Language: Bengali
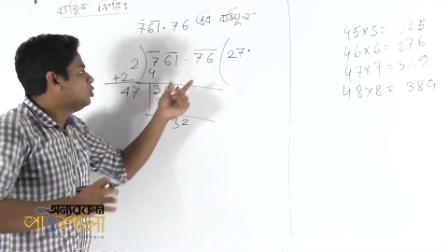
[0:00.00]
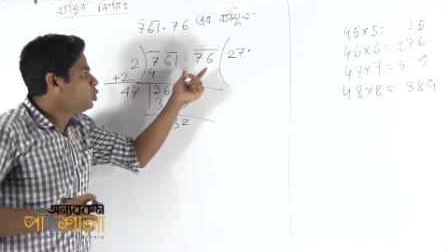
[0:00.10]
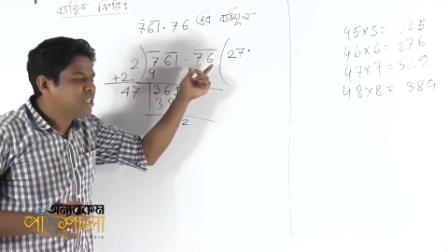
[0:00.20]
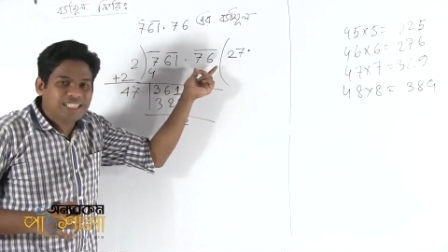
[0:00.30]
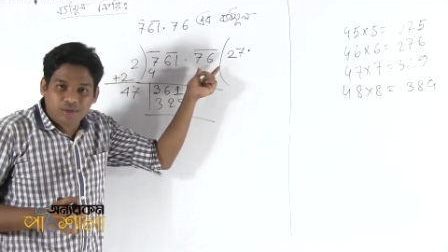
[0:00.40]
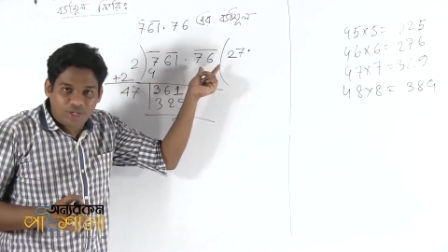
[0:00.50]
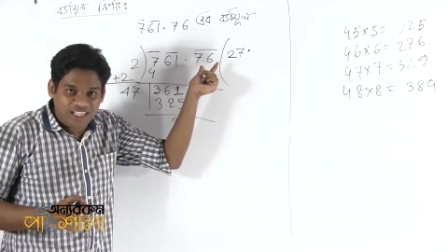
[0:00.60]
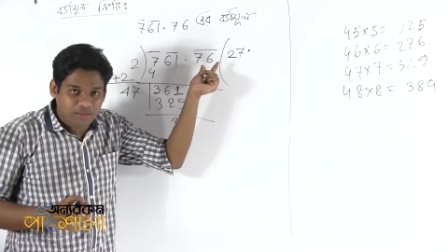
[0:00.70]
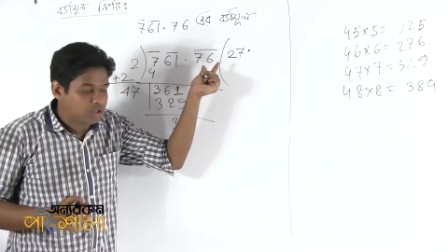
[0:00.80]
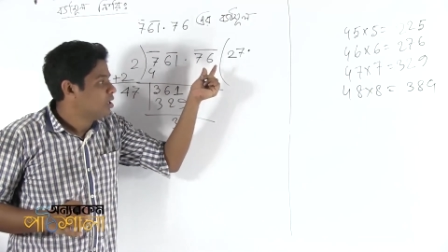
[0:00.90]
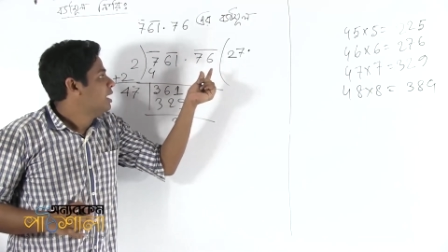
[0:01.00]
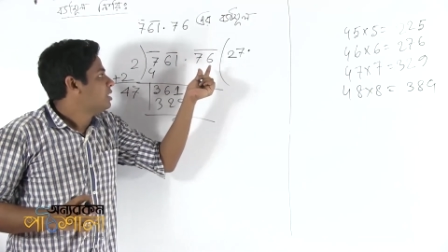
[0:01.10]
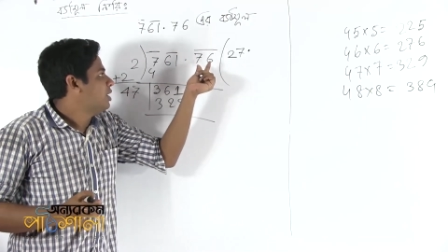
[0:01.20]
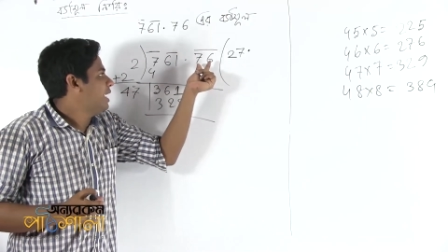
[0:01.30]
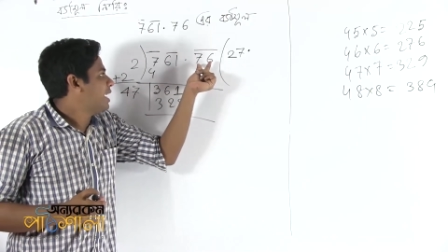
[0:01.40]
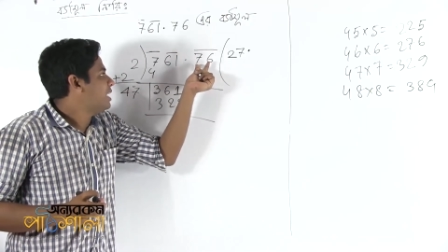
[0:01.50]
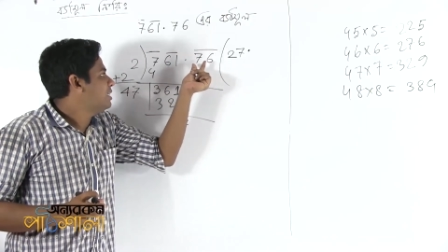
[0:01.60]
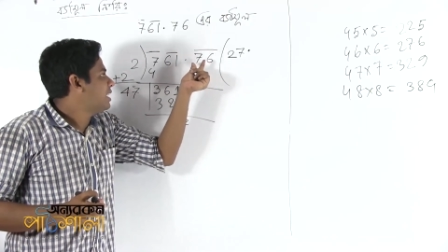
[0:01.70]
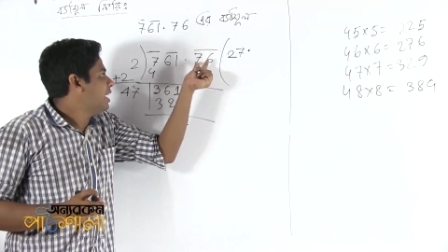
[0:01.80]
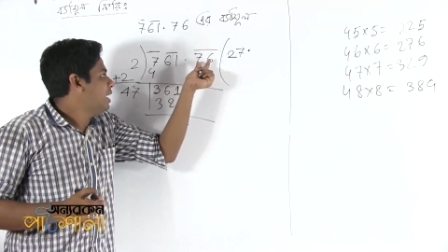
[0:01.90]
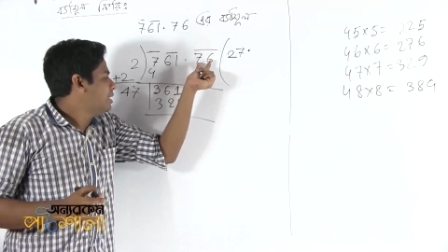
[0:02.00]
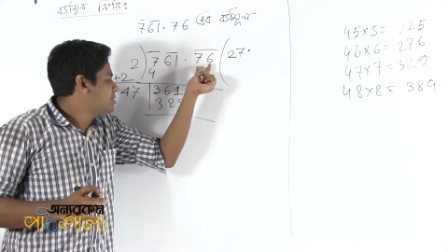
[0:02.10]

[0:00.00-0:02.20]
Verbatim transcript: দুইটা করে নিব তাহলে এখান থেকে